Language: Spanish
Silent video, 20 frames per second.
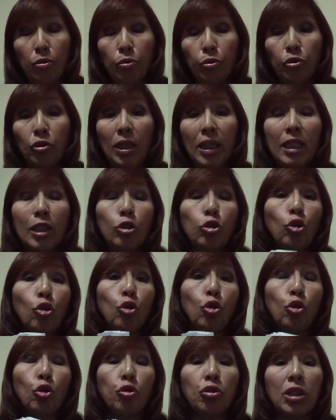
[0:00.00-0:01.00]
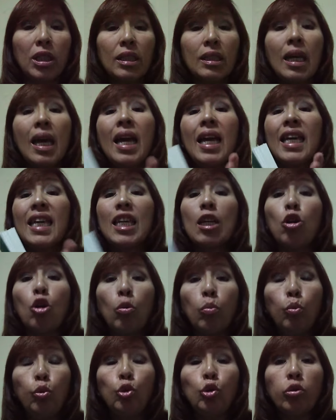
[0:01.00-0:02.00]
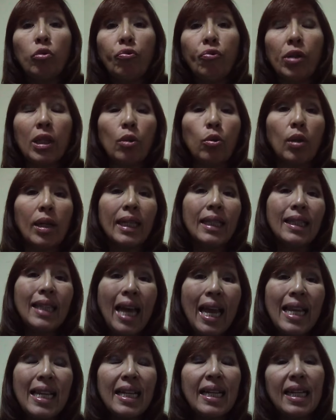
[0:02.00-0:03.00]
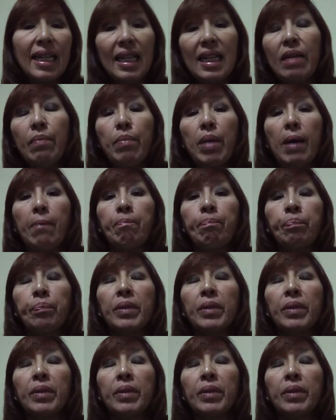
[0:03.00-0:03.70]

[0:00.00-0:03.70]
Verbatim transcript: ustedes todos los días y con mucho frío. ¿Qué tal clima?